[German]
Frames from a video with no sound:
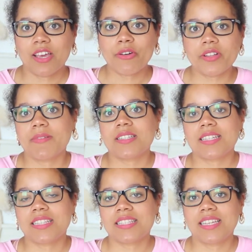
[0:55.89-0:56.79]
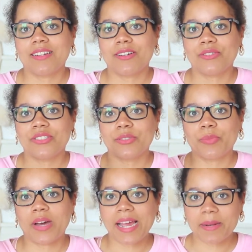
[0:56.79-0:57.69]
kurz was erzähle und
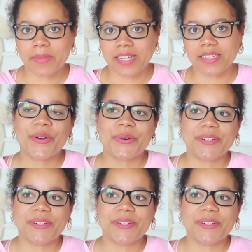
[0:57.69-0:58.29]
immer einblende.